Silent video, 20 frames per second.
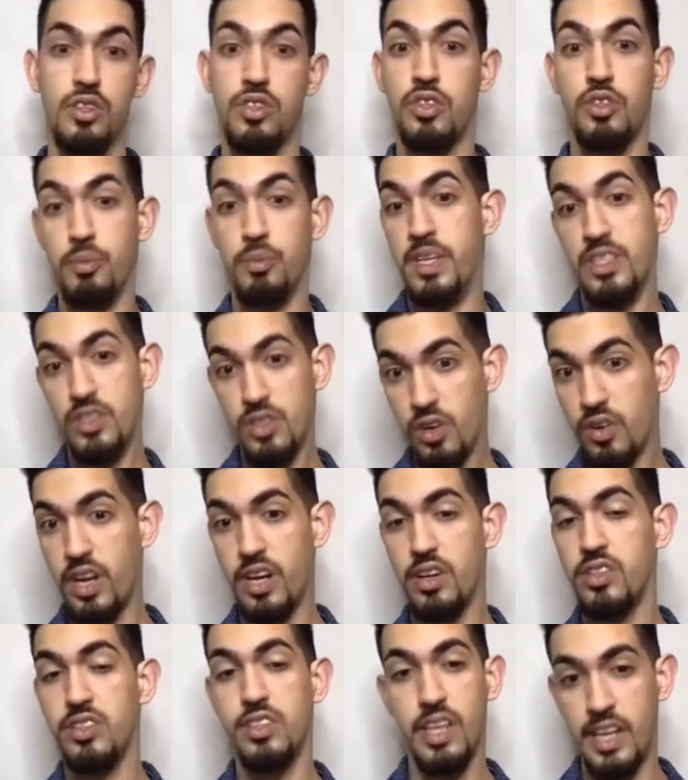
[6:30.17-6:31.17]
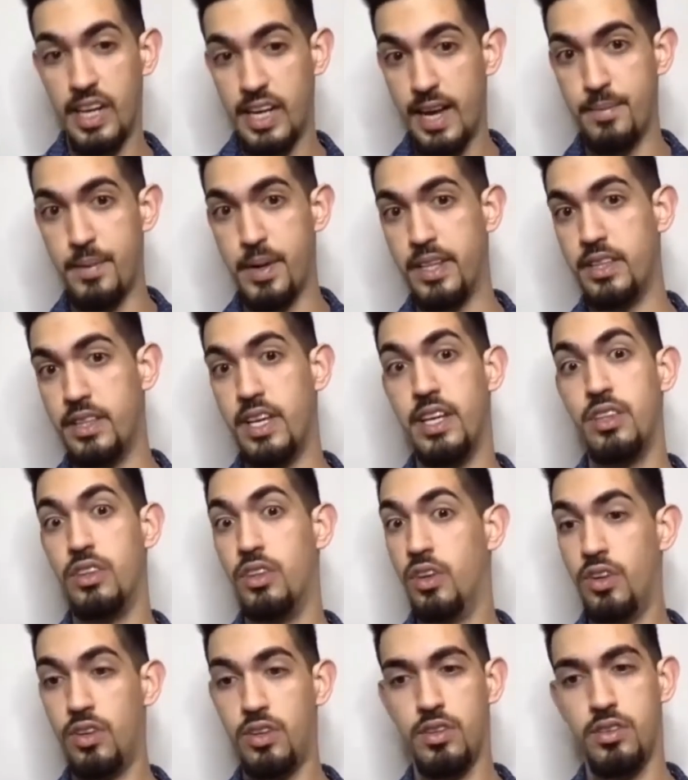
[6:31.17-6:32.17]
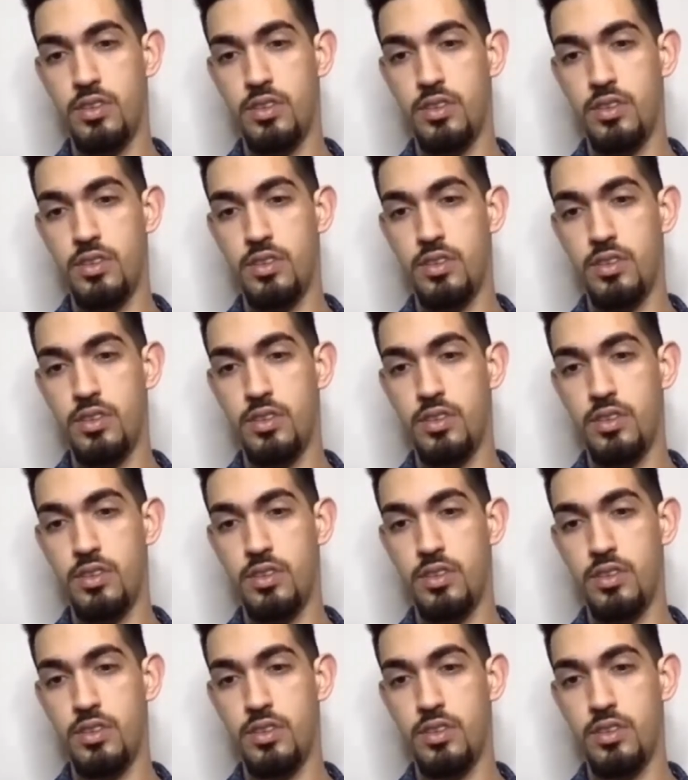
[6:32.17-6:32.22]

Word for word: tu persona, ¿no? Y seguir aprendiendo.